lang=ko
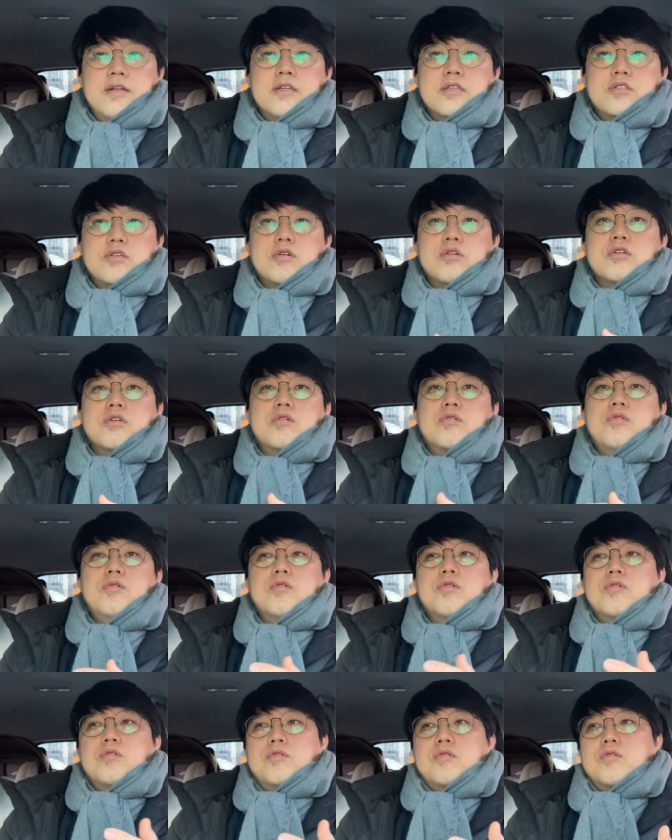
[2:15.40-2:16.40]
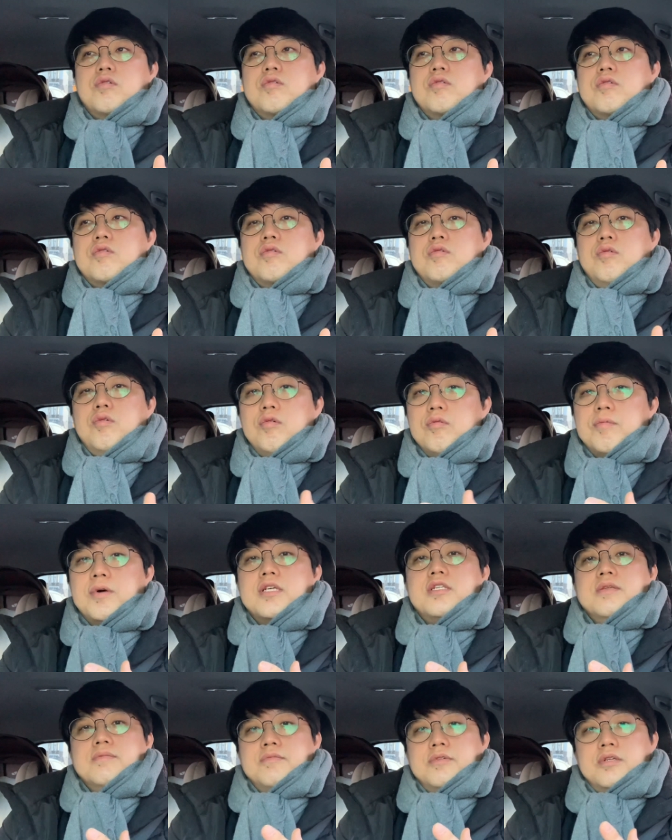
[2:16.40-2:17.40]
저는 꼭꼭 꼭
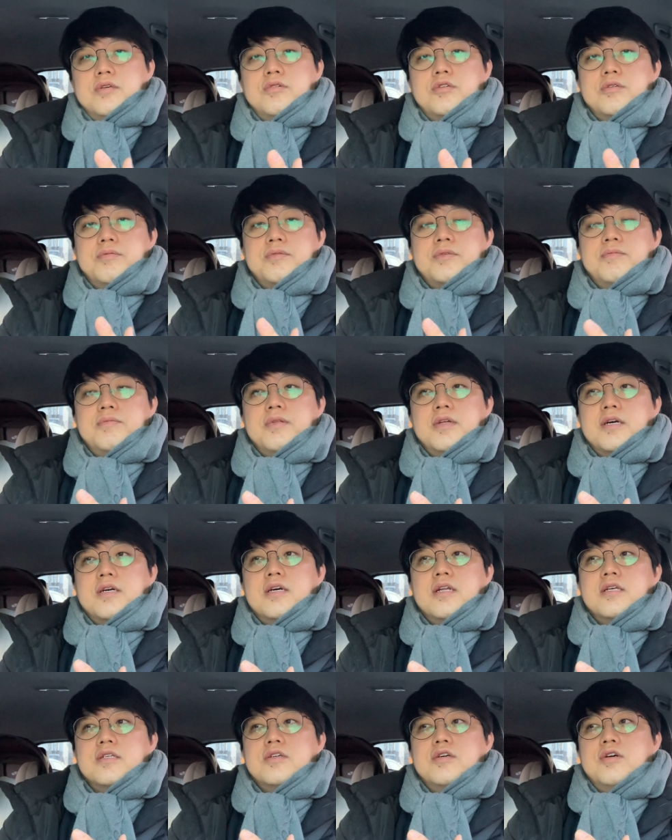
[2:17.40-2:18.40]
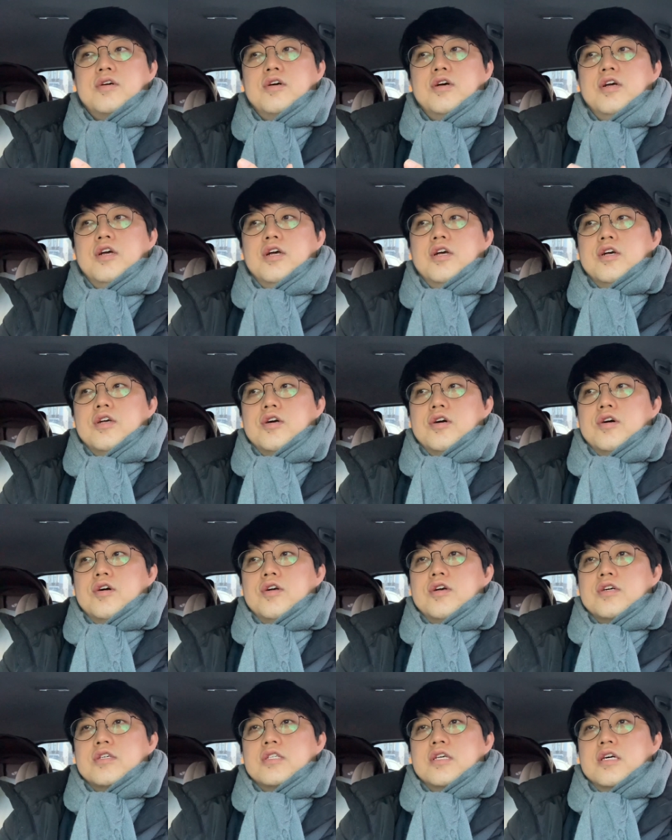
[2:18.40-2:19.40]
말씀드리고 싶습니다. 그래서 어,
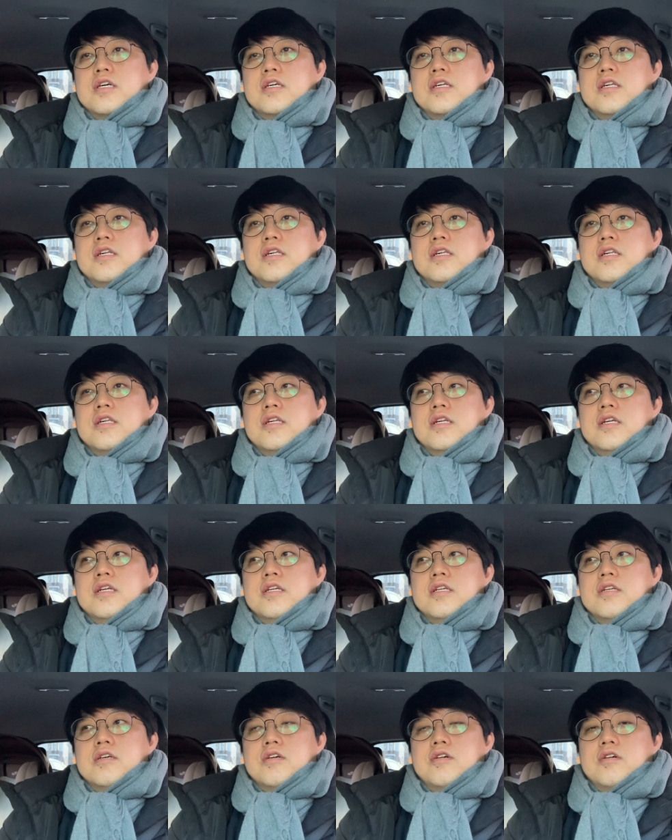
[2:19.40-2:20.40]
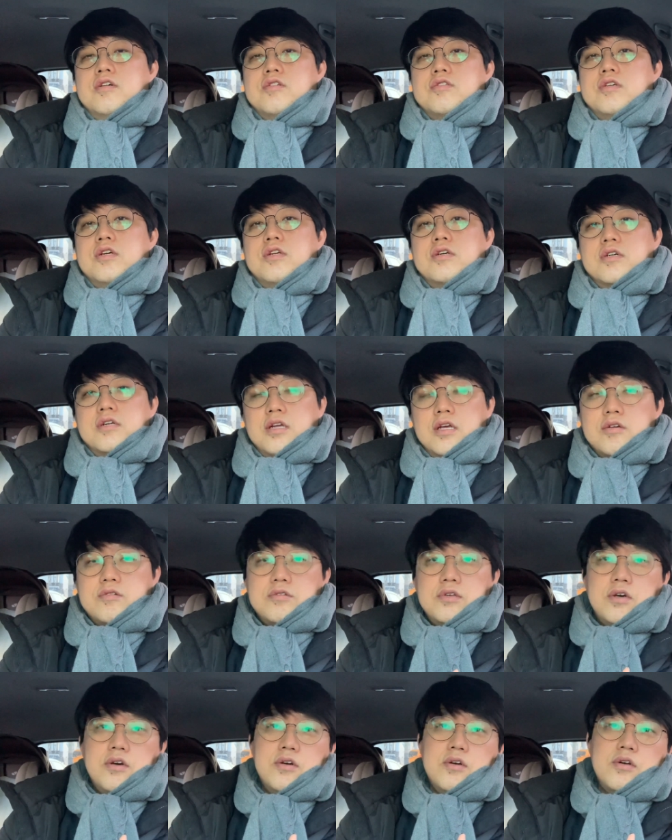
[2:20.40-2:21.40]
영상을 어, 촬영을
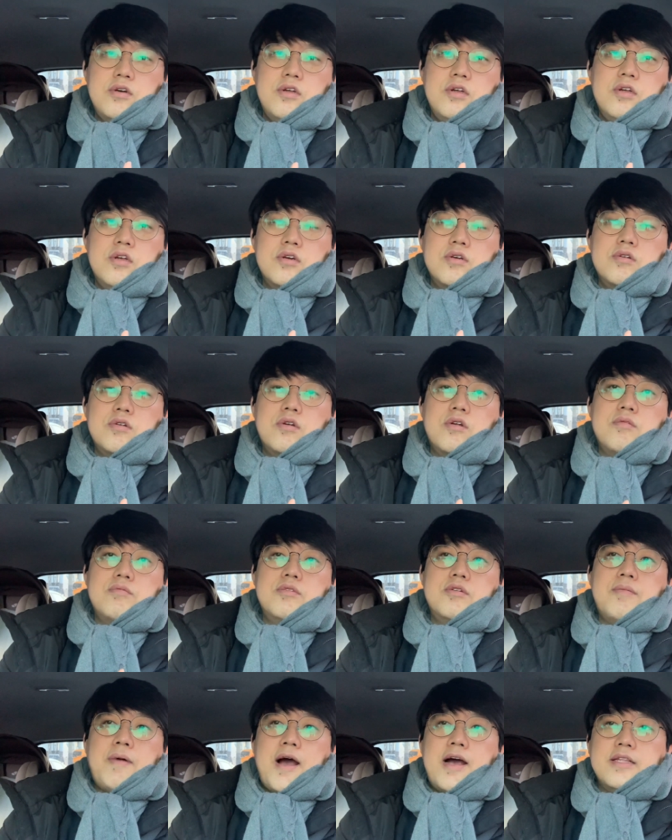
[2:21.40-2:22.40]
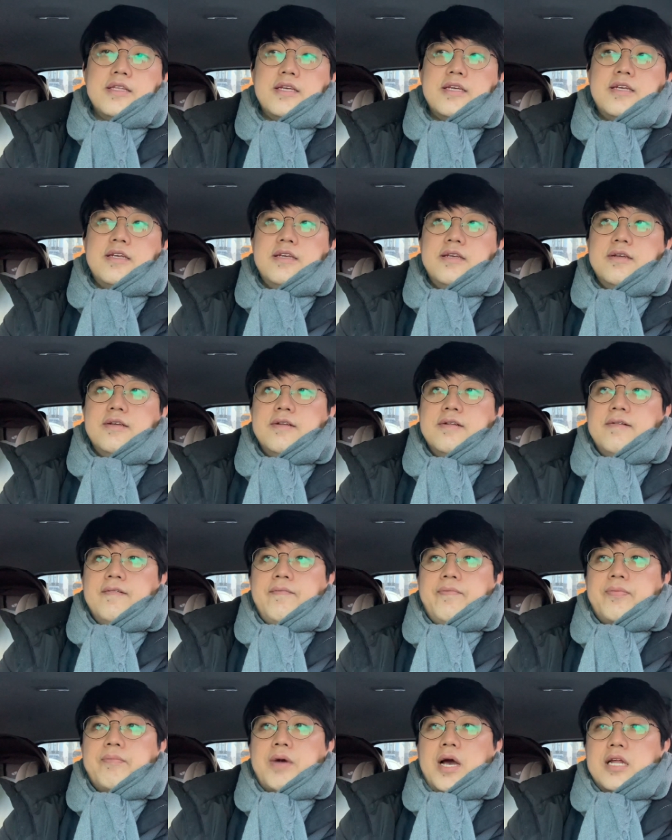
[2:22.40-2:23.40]
했고요. 여러분들 많이
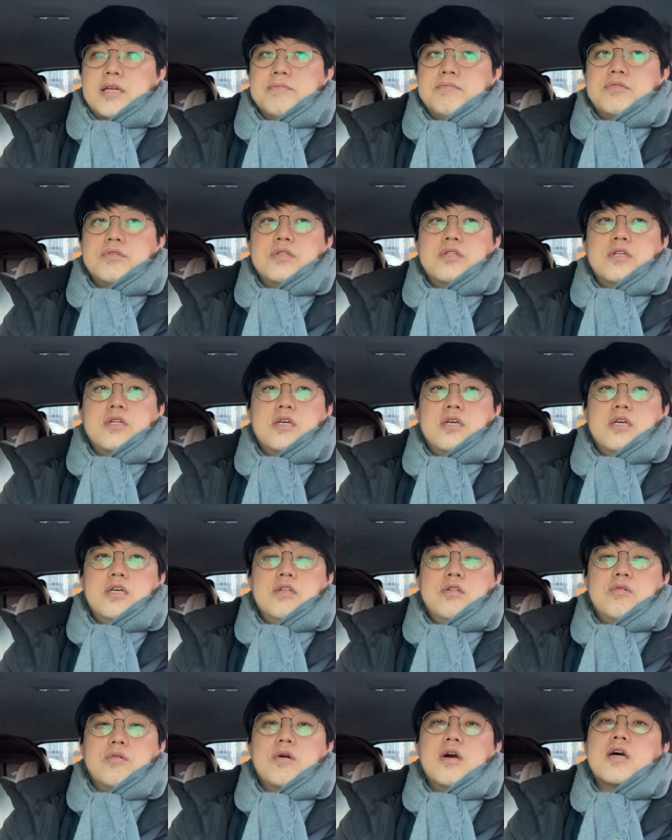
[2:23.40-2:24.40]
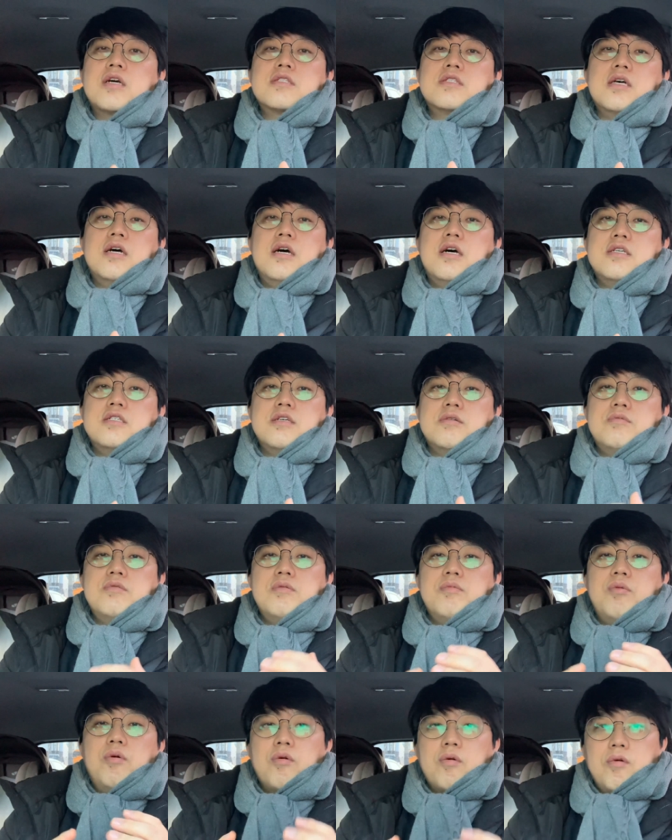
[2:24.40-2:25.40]
많은 분들이 독학사 시험을
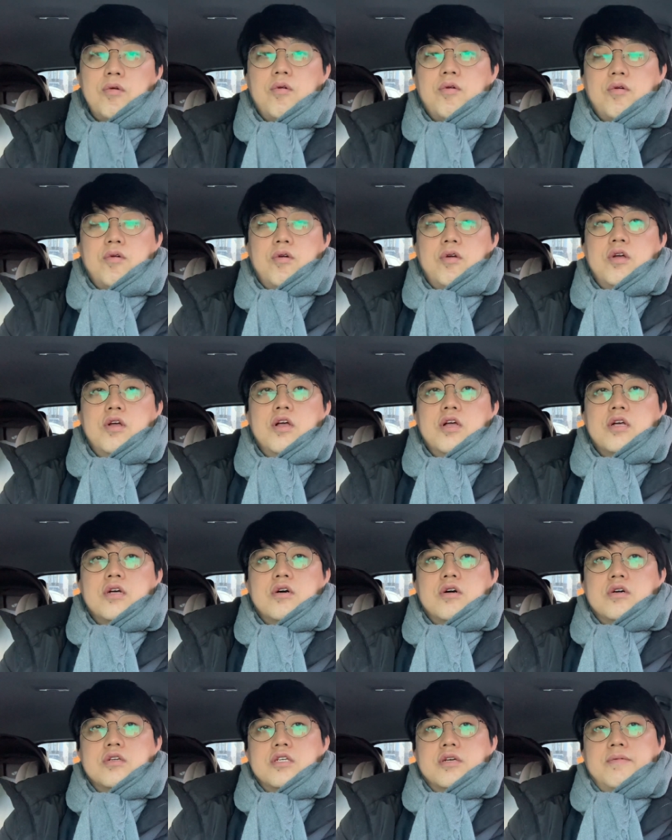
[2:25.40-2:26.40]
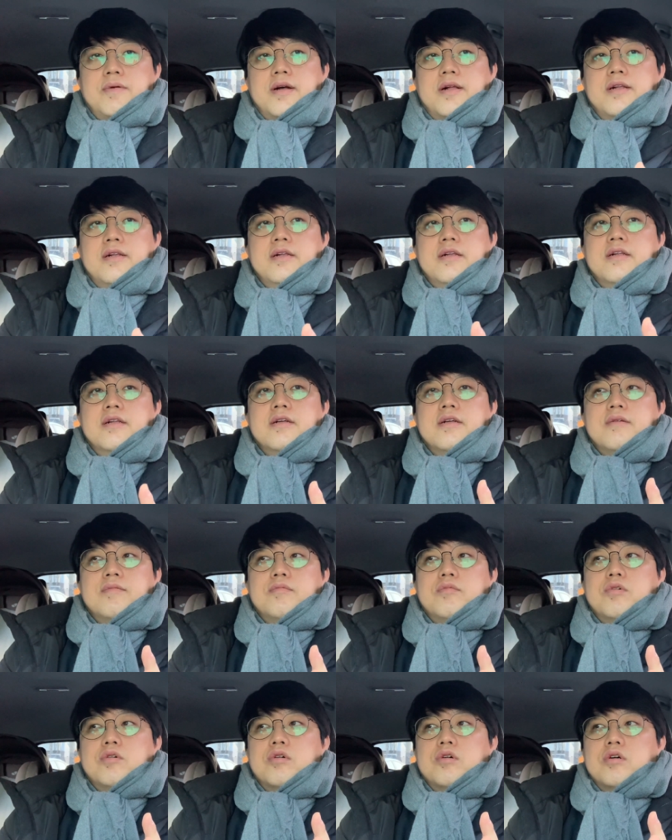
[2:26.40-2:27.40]
보고 어, 제발
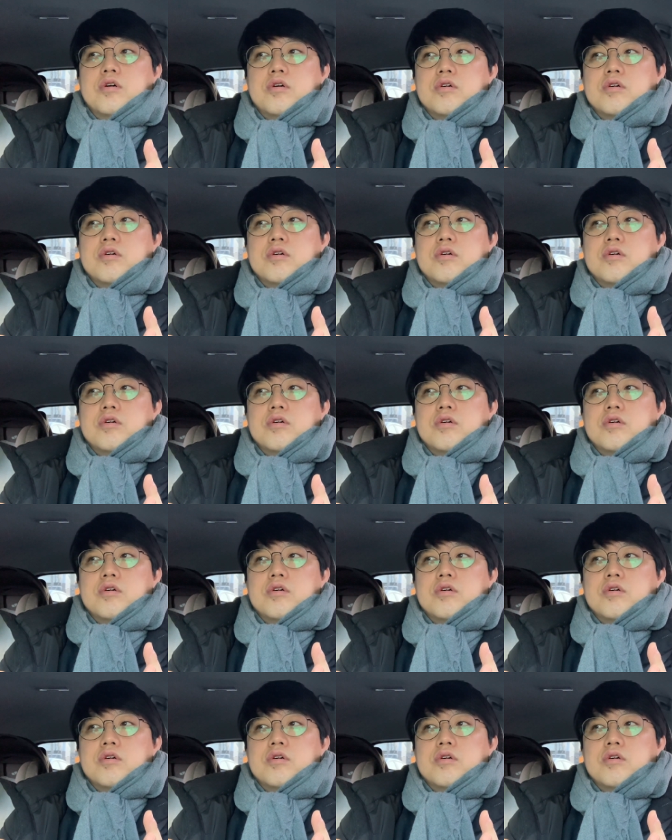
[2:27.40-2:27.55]
어,